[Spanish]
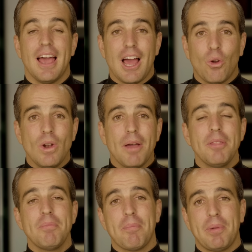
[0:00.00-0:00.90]
Alguna
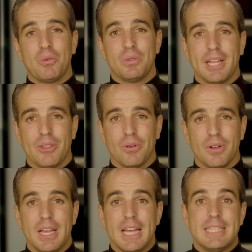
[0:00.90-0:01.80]
vez me han
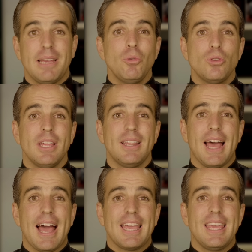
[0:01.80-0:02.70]
preguntado, ¿sabe usted
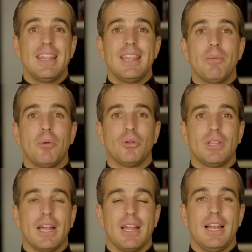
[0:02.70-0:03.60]
a quién debo
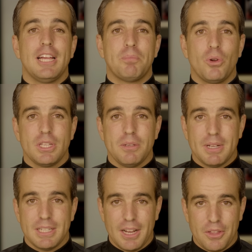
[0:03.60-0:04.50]
votar en las
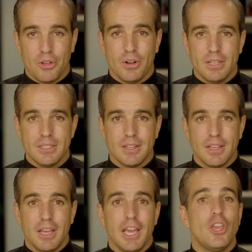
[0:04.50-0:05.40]
próximas elecciones?
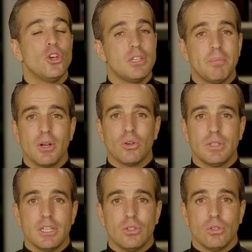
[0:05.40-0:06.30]
Y yo siempre
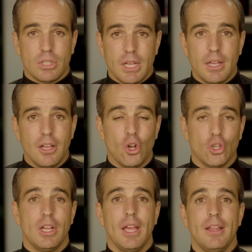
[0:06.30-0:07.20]
contesto, sí, lo
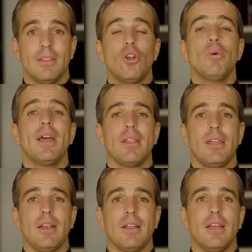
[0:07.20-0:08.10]
sé, te lo voy a
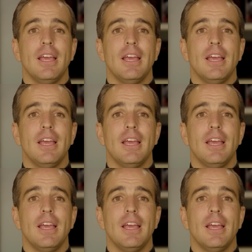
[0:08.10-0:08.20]
decir.